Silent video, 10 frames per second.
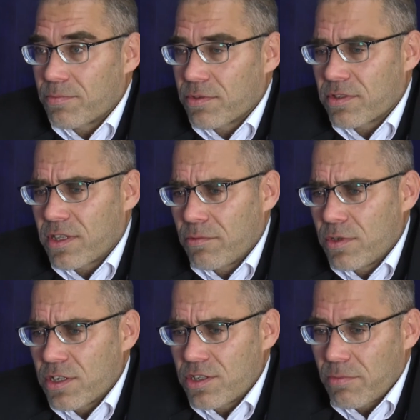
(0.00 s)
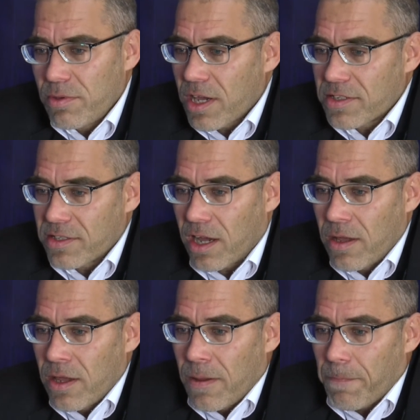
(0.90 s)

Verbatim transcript: z pozostałymi częściami miasta.